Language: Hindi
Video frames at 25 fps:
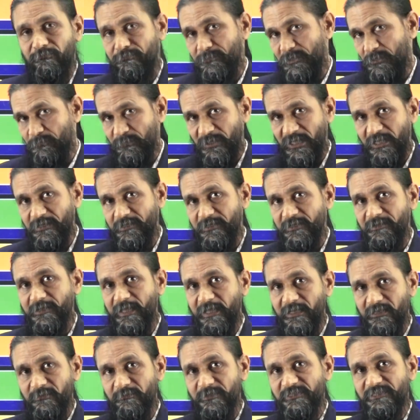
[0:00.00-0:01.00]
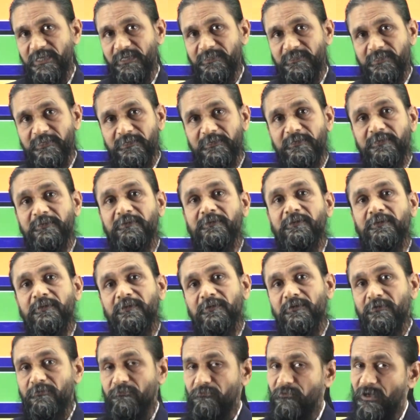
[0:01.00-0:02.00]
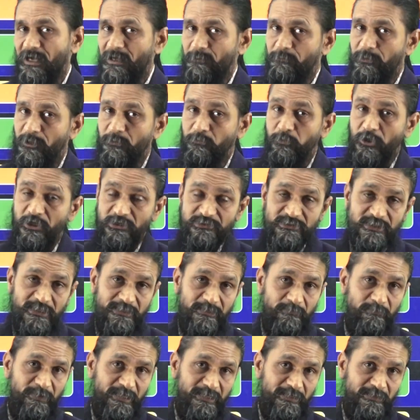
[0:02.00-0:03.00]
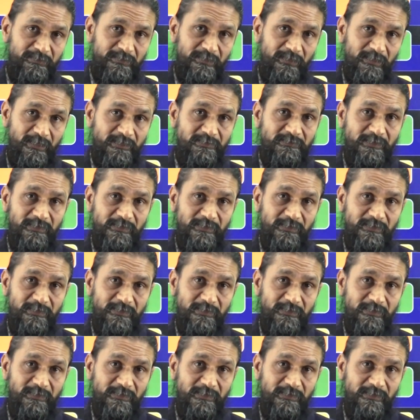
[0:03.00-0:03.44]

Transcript: ट्रिपल आई टी डेली में जाते हैं वहाँ पर बहुत ज़्यादा मेहनत कराई